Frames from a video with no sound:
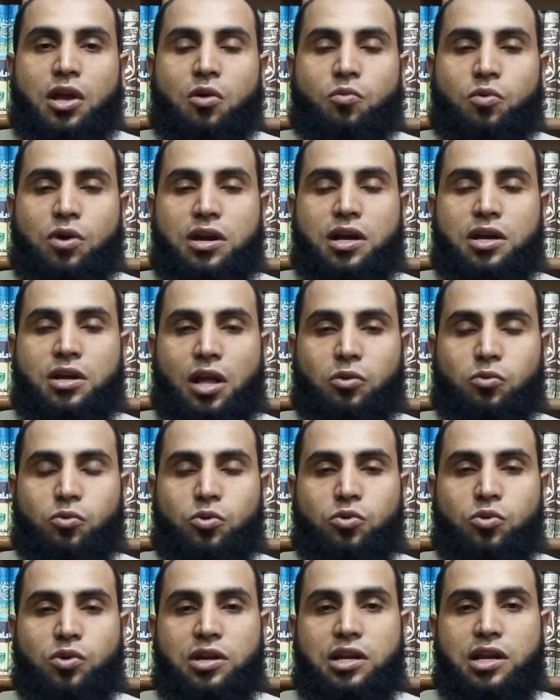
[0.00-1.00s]
ولا
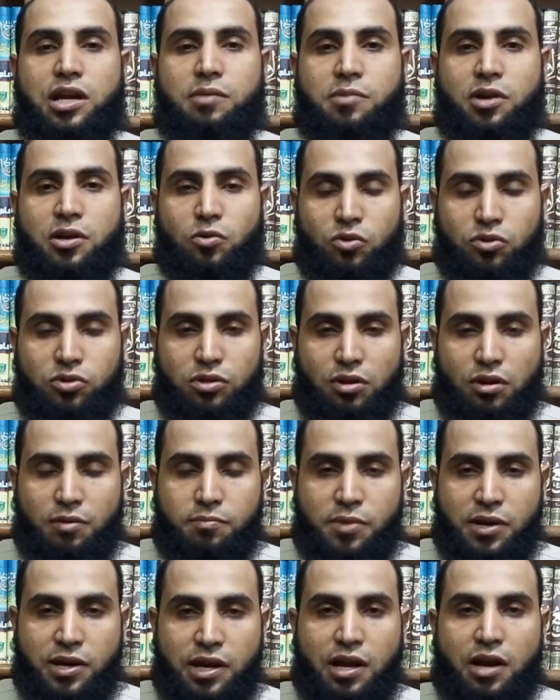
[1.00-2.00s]
نقول إلا ما يرضي
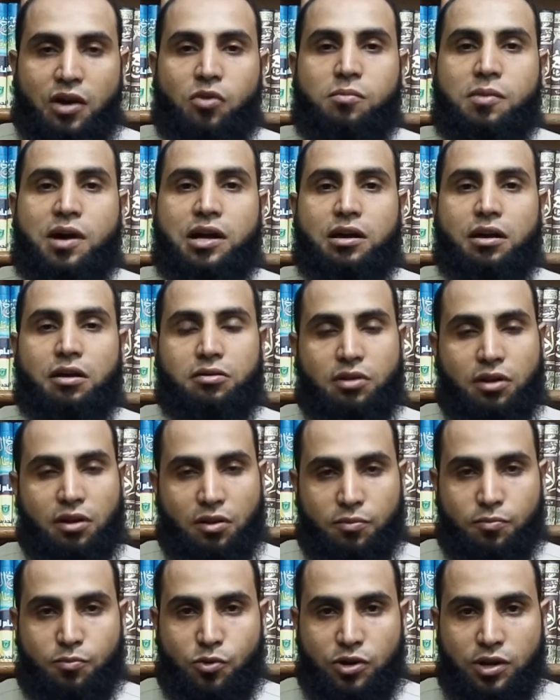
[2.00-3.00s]
ربنا أو ما يرضى
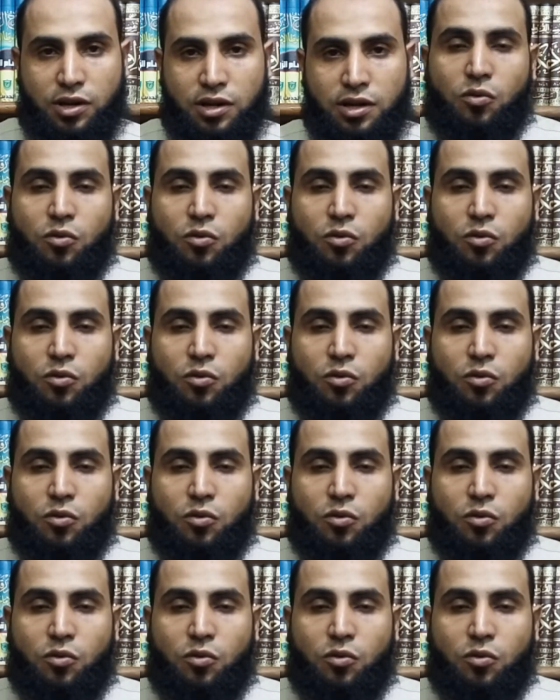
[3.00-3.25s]
ربنا